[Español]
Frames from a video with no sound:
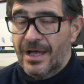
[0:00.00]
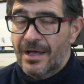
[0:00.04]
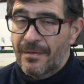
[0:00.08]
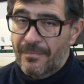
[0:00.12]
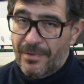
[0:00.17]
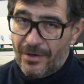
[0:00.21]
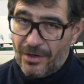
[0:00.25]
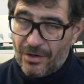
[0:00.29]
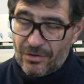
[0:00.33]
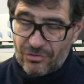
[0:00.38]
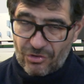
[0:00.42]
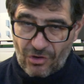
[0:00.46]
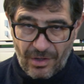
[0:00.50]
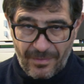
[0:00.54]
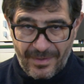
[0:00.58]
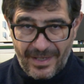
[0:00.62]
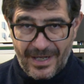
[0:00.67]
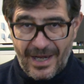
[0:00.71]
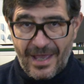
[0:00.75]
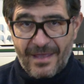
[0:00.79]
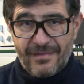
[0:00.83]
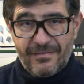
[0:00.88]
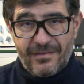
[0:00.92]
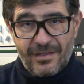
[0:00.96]
pero todavía
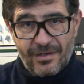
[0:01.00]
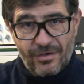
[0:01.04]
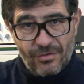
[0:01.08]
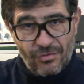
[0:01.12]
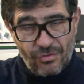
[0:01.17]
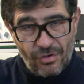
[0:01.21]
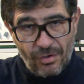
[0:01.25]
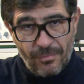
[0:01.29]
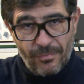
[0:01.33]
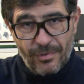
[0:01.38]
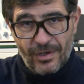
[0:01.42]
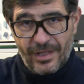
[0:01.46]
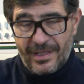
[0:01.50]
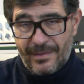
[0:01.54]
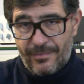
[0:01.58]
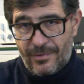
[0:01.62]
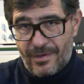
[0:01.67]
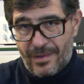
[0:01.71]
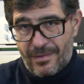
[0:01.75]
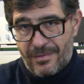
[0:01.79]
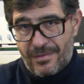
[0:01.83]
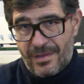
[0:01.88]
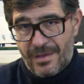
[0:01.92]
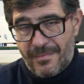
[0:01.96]
nadie tiene un componente
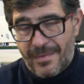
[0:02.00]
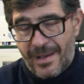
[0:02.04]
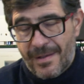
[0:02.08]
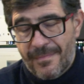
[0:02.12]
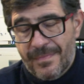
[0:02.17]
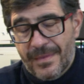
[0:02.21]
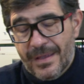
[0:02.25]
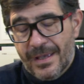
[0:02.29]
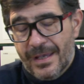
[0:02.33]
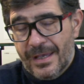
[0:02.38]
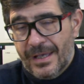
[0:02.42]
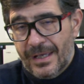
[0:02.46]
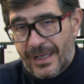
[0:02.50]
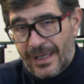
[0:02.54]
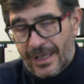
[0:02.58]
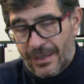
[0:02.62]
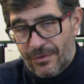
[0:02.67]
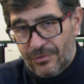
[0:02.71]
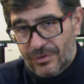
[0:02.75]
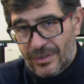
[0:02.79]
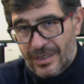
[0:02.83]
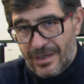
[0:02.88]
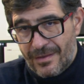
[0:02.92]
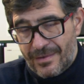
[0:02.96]
por encima que
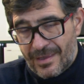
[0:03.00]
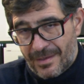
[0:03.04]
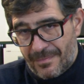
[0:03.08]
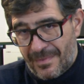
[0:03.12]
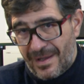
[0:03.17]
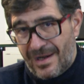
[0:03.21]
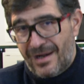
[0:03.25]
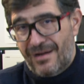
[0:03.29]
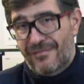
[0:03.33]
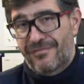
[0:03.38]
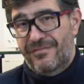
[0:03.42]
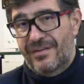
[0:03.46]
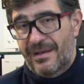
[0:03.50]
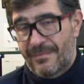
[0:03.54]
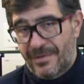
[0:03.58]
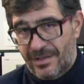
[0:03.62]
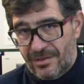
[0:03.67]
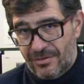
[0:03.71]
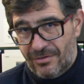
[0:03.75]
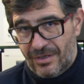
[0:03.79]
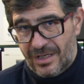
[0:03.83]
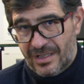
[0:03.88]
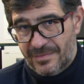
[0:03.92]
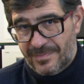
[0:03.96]
utiliza más
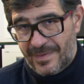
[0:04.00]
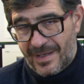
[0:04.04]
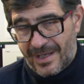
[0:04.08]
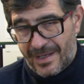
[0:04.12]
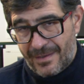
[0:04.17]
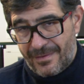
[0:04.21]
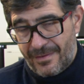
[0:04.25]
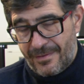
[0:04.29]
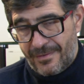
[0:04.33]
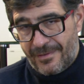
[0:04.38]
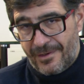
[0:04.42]
refinamiento en las placas de